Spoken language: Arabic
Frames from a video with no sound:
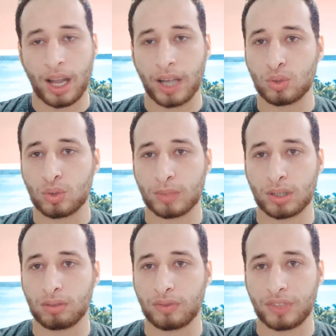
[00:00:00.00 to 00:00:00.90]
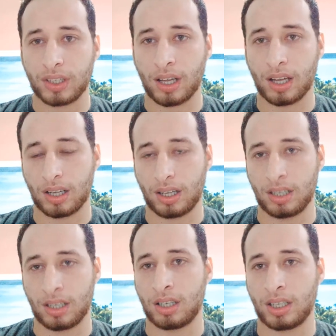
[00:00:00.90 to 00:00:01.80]
هيكون مطلوب فيها
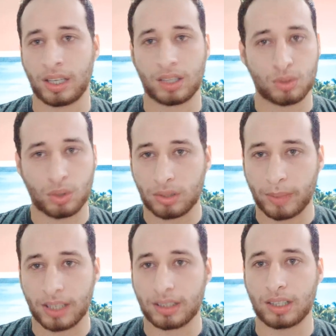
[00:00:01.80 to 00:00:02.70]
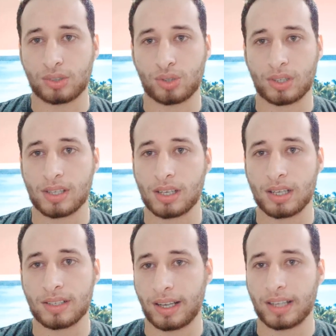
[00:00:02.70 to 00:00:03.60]
آه، انك تحط بياناتك الشخصية
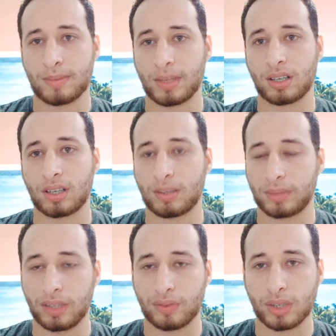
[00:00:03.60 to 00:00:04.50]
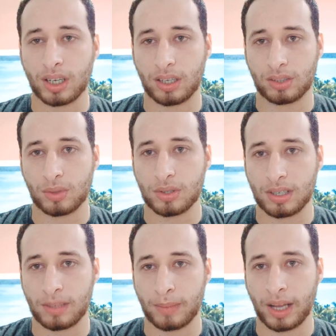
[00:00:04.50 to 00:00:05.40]
زي اسمك رقم تليفونك اللي
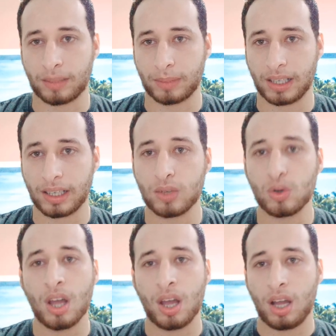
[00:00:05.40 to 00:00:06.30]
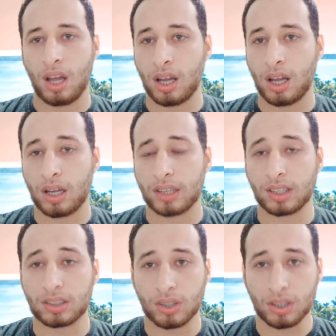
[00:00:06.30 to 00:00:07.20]
هنتواصل معاك من خلاله آه،
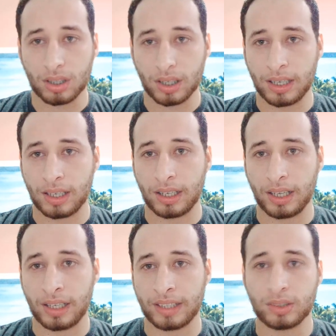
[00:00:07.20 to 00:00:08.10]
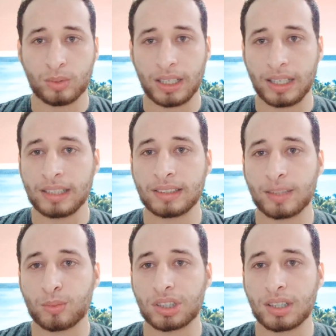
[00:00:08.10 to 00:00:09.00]
تختار الدول اللي انت
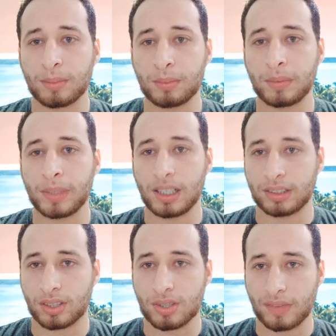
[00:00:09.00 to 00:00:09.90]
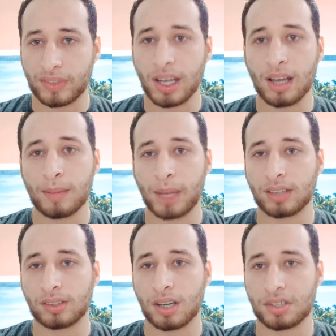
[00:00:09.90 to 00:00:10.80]
مهتم بالدراسة فيها
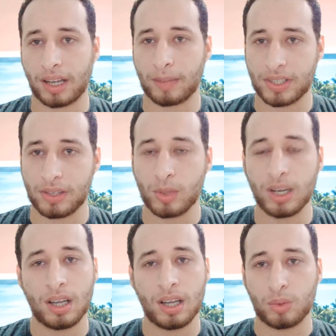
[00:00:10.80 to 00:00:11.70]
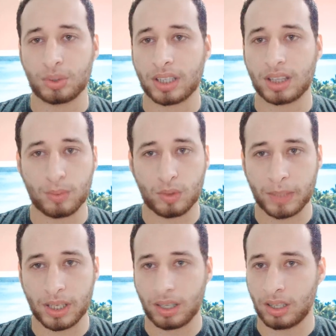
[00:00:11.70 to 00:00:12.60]
بحد اقصى خمس دول وترتبهم
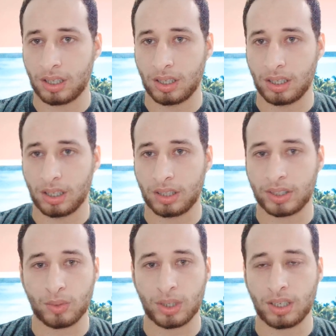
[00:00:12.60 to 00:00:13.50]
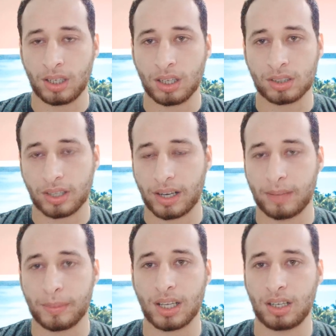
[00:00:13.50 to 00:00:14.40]
من الدول الاكثر
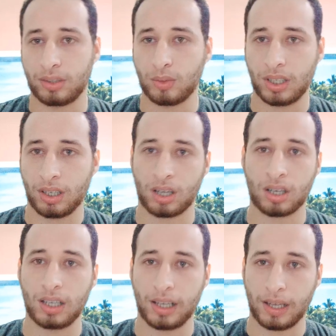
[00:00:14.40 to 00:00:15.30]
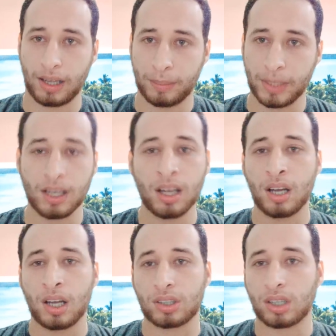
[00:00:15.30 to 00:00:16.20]
اهمية للدول الاقل اهمية
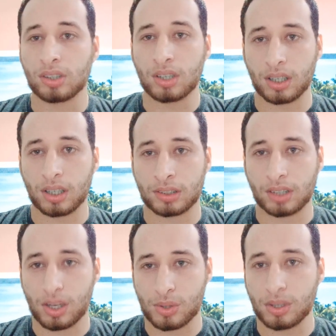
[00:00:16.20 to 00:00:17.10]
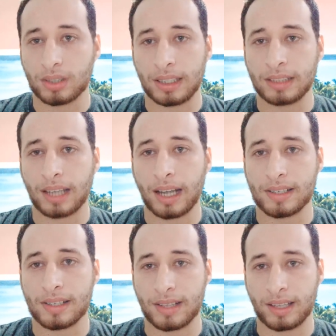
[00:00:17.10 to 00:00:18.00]
تختار التخصصات اللي انت
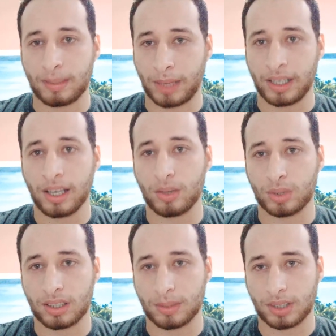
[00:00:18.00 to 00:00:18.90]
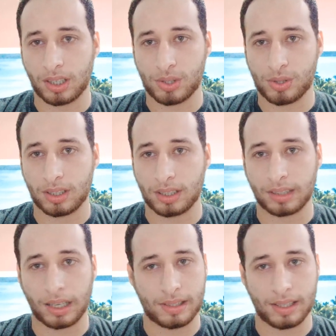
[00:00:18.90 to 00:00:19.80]
عايز تقدم عليها وتكتب التخصصات اللي انت
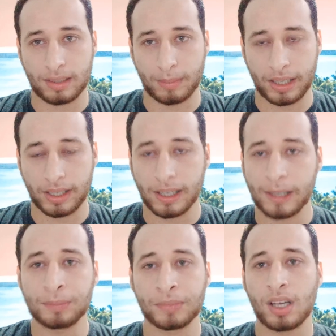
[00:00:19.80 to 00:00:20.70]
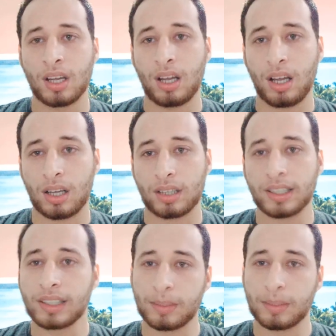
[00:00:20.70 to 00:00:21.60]
عايز تقدم عليها آه،
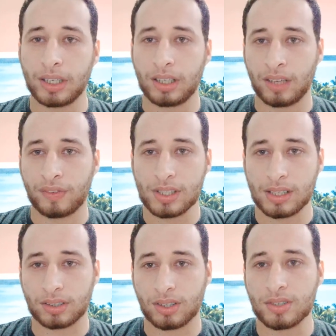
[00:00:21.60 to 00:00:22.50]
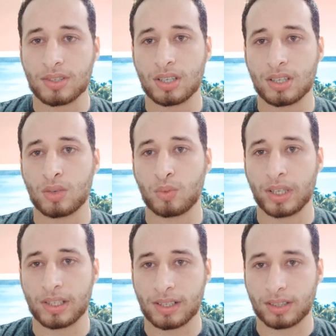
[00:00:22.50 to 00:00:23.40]
تكتب الفصل الدراسي
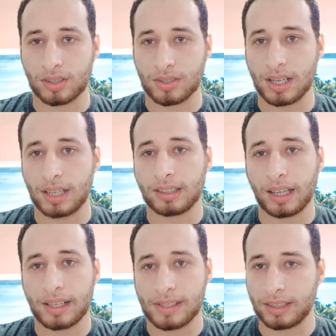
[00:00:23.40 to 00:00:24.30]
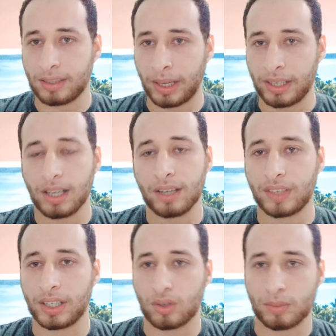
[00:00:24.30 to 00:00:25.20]
والسنة الدراسية اللي انت عايز تقدم عليها
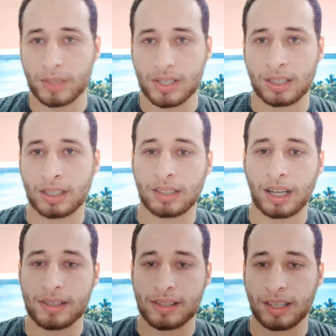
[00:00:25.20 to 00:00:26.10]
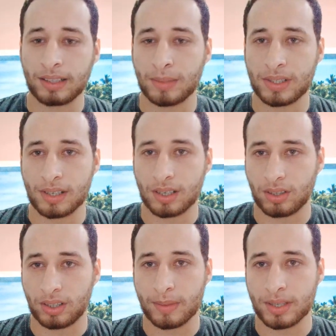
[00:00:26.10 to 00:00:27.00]
فليكن مثلا انت عايز تقدم للسنة
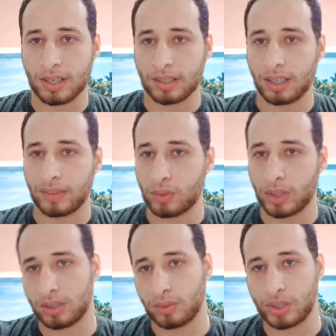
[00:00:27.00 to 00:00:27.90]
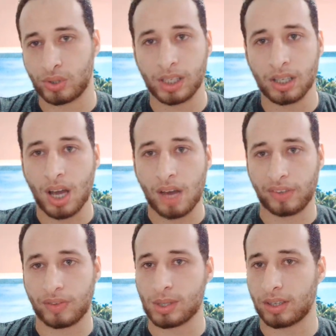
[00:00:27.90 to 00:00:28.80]
القادمة سنة 2021 في
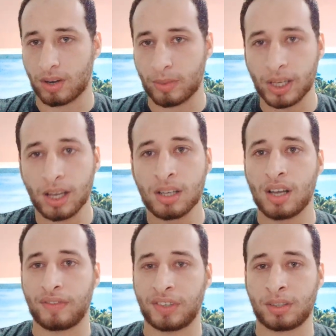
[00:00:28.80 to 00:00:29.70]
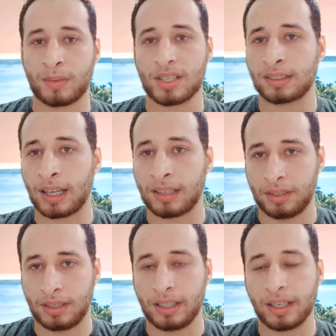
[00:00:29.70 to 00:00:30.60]
فصل الربيع فانت مثلا
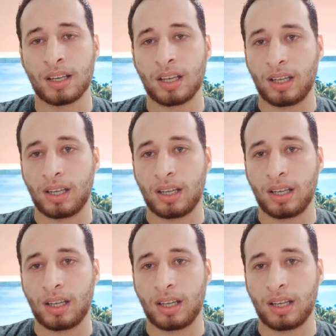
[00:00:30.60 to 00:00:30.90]
تحدد لنا